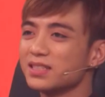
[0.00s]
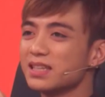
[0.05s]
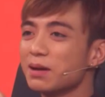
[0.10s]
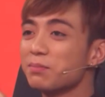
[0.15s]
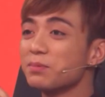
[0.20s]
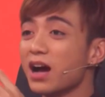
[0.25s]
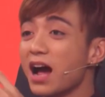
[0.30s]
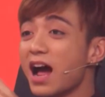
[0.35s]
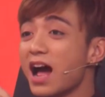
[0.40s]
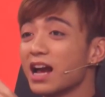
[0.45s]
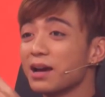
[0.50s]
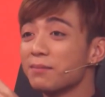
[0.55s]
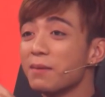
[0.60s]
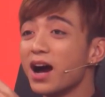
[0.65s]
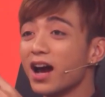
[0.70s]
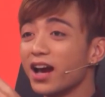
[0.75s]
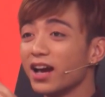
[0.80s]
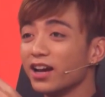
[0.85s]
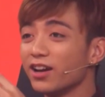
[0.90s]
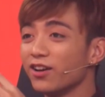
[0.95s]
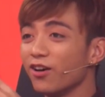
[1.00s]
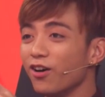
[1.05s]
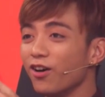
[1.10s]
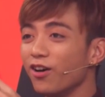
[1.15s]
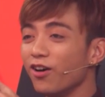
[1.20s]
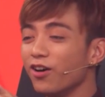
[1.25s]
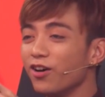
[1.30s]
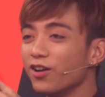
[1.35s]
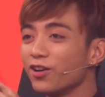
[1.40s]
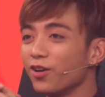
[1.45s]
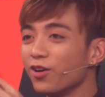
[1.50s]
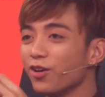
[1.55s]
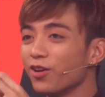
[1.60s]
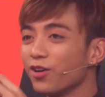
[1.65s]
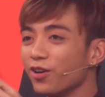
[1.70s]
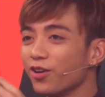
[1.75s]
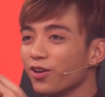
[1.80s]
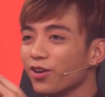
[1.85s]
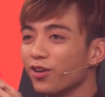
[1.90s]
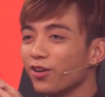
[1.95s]
mắt sắp được hai cái bài nó nó
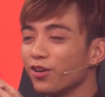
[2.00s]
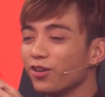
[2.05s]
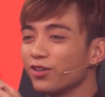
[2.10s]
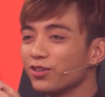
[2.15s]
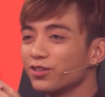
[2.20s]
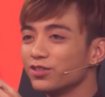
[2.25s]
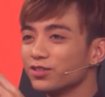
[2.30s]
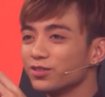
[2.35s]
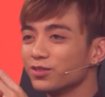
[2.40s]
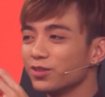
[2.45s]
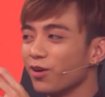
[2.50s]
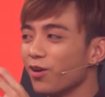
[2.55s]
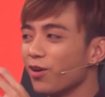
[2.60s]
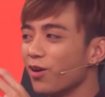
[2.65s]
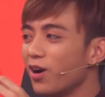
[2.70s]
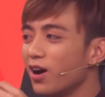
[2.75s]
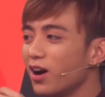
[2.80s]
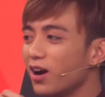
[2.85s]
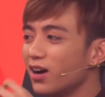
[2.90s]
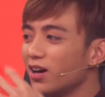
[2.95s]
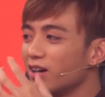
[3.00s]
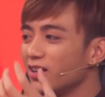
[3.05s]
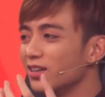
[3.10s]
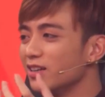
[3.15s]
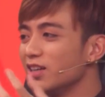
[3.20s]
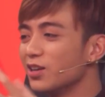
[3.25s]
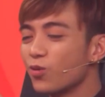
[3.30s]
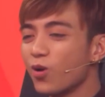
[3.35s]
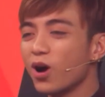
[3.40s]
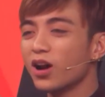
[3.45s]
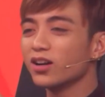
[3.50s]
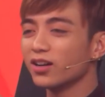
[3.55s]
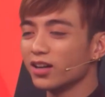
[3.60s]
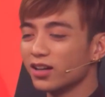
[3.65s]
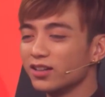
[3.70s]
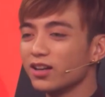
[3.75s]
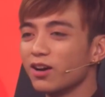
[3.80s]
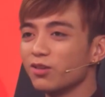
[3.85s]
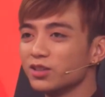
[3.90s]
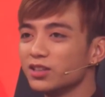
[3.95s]
nó nó nó liên quan được
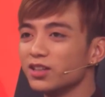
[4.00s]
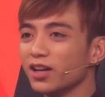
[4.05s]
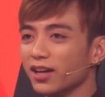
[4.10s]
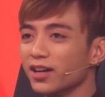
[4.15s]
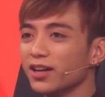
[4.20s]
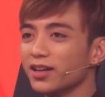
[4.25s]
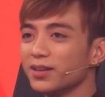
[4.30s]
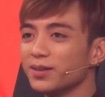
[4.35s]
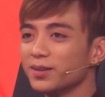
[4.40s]
đến nhau như thế